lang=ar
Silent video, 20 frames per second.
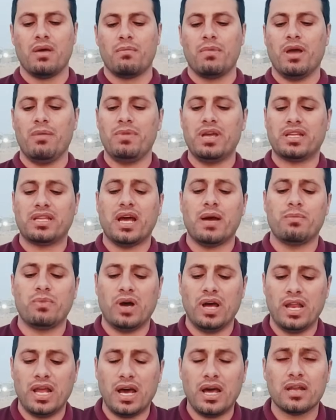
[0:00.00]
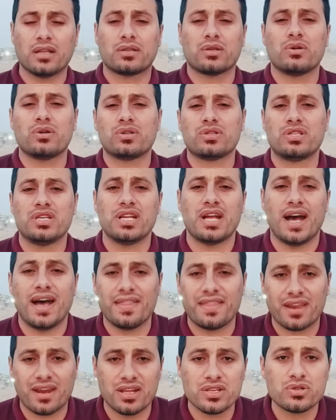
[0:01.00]
محمية عمو علاء لطيور الزينة
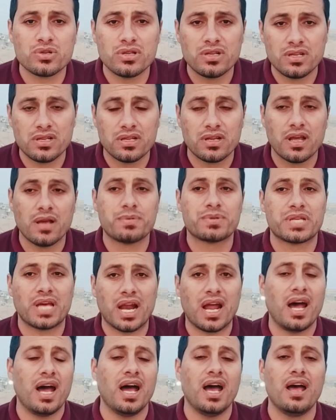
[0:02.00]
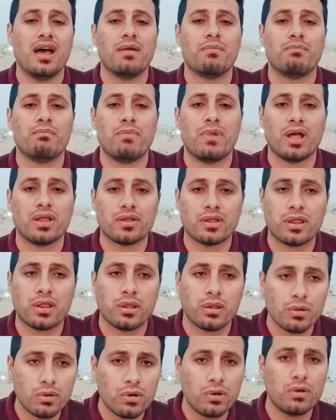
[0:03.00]
هذا الرجل بصراحة
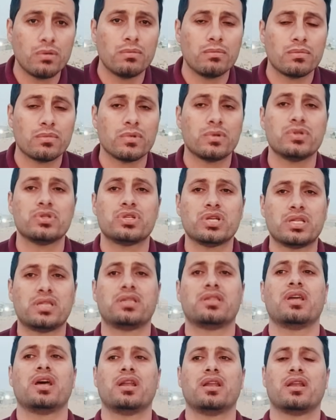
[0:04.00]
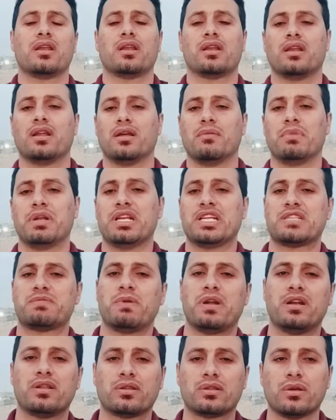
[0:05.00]
مظلوم جدا
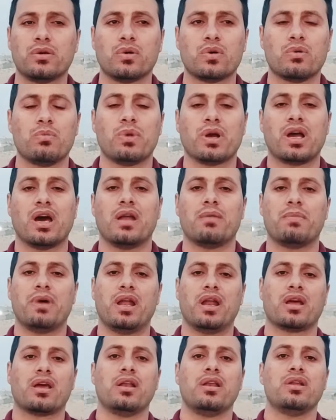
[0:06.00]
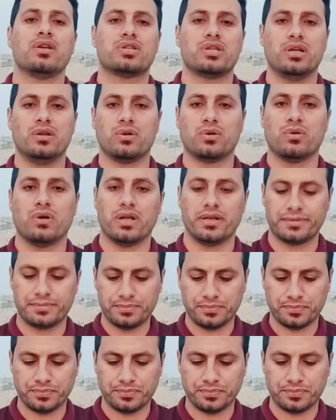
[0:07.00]
بالنسبة للطيور والمكان ماله كلش حلو اخوان